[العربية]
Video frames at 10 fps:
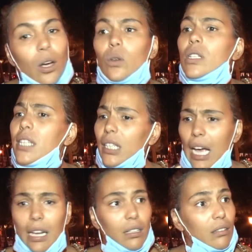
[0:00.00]
ويزيد
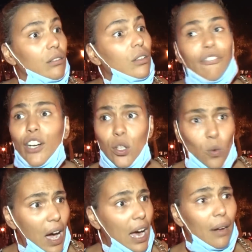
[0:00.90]
في
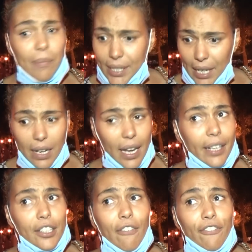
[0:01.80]
النوار مازال
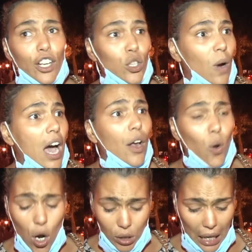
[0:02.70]
يخدم في النوار
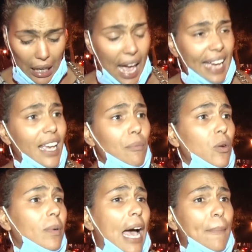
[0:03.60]
وهو تقايم
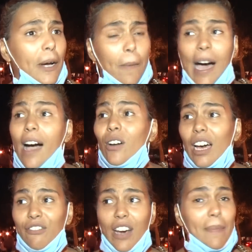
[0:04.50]
ومكبكبه هكا
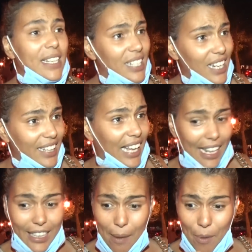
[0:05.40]
الفرماسيات
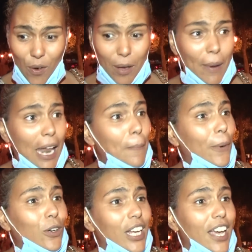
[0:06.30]
خدامه
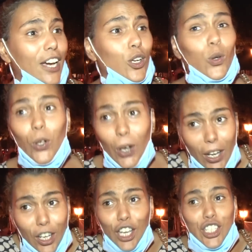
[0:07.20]
ويبلبعوا وياكلوا
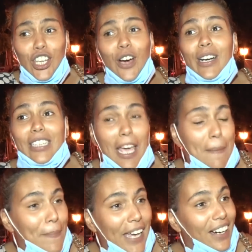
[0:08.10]
شنو
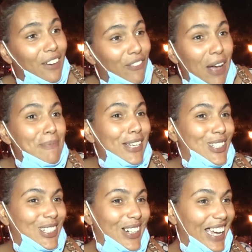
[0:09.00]
تحب اخر فما
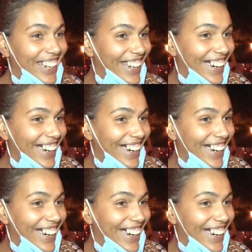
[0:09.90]
سؤال